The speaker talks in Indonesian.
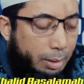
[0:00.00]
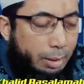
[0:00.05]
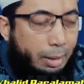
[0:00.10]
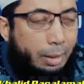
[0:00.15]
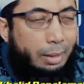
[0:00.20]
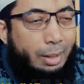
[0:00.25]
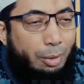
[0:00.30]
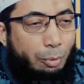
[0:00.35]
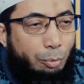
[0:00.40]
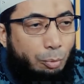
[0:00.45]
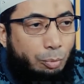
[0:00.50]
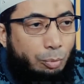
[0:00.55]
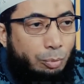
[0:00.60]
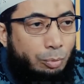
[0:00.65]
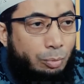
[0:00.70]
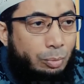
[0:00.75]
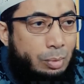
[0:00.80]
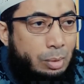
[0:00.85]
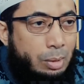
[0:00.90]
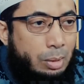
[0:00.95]
wasallam lahu.
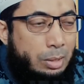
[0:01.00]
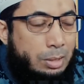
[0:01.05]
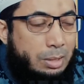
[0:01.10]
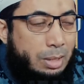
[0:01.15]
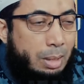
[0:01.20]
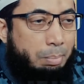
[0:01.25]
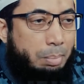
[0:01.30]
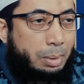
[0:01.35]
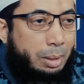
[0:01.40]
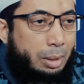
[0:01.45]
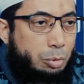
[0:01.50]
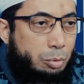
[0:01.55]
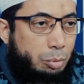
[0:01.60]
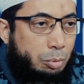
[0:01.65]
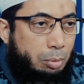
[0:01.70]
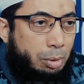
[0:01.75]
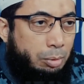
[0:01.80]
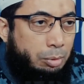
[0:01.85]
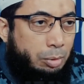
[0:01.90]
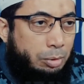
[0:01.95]
Sampai
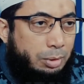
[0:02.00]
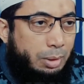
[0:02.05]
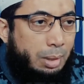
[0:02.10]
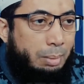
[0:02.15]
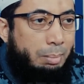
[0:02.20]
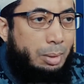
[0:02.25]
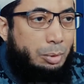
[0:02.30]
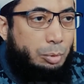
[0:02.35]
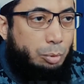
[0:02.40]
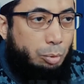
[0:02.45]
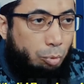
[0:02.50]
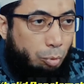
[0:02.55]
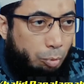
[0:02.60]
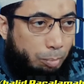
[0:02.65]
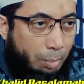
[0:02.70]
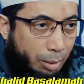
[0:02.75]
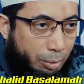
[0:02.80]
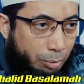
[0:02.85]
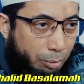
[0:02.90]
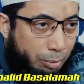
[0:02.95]
Rasulullah SAW masuk ke
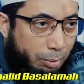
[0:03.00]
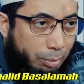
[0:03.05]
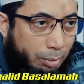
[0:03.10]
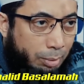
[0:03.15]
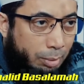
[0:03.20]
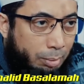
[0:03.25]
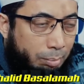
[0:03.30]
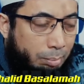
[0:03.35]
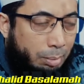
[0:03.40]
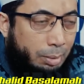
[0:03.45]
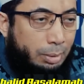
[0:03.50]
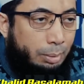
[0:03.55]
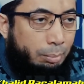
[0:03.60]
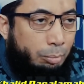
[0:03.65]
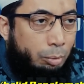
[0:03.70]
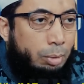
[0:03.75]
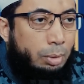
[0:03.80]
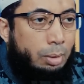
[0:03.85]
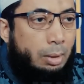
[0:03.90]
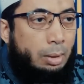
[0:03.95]
rumahku,
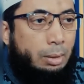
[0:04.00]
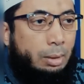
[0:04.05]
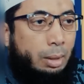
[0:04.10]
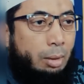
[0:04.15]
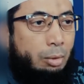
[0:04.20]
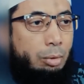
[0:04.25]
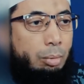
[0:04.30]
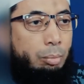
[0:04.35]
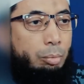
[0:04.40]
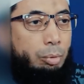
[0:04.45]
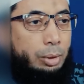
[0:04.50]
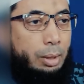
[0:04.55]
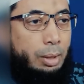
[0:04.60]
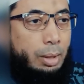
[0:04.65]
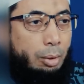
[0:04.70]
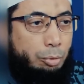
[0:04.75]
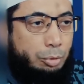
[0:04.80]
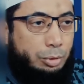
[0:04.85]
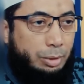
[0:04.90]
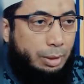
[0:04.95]
bertemu, lalu kemudian
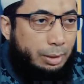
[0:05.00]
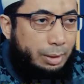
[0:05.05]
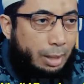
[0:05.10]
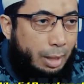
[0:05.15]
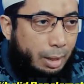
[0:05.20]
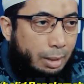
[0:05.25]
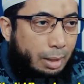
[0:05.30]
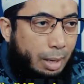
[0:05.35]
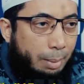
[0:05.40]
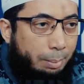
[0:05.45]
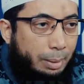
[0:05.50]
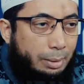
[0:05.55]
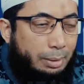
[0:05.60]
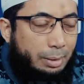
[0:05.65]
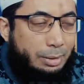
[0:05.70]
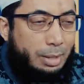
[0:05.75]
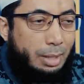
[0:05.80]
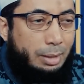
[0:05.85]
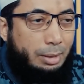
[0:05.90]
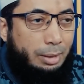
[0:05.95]
aku ceritakan apa yang
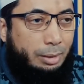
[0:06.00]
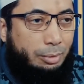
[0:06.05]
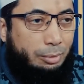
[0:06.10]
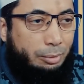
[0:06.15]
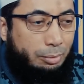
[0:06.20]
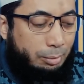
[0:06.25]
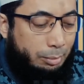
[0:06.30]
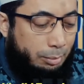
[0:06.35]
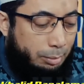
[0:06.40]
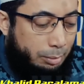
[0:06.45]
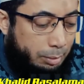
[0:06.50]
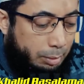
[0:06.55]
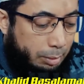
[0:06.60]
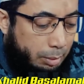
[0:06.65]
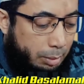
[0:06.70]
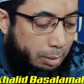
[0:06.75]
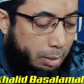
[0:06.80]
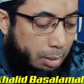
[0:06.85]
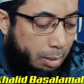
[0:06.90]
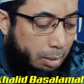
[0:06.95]
terjadi itu.
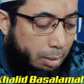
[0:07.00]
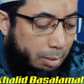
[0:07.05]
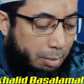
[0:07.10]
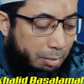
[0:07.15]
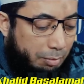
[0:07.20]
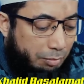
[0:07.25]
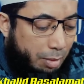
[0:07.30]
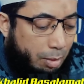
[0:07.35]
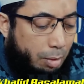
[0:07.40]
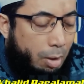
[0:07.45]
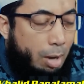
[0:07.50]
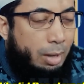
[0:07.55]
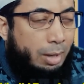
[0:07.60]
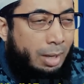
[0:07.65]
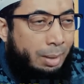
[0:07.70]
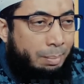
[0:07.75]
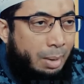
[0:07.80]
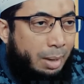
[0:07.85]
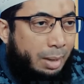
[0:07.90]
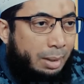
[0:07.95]

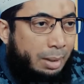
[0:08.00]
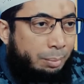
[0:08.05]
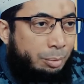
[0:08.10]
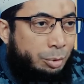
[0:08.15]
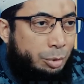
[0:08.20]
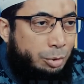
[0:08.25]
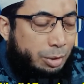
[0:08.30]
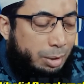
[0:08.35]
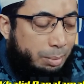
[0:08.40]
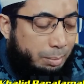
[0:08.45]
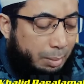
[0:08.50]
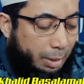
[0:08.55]
Faqala maka Nabi SAW